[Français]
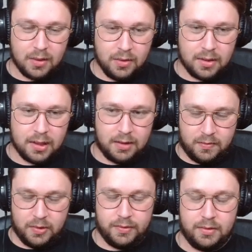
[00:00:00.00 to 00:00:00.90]
Ok,
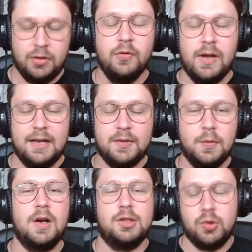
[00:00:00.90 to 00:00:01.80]
bon, nouvelle
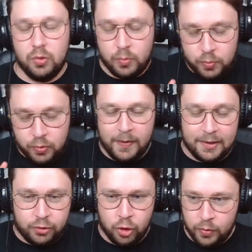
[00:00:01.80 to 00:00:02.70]
exploration pour
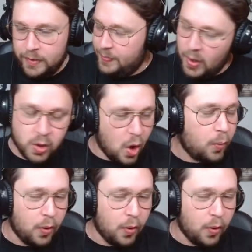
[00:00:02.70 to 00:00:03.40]
bientôt, mais pas encore pour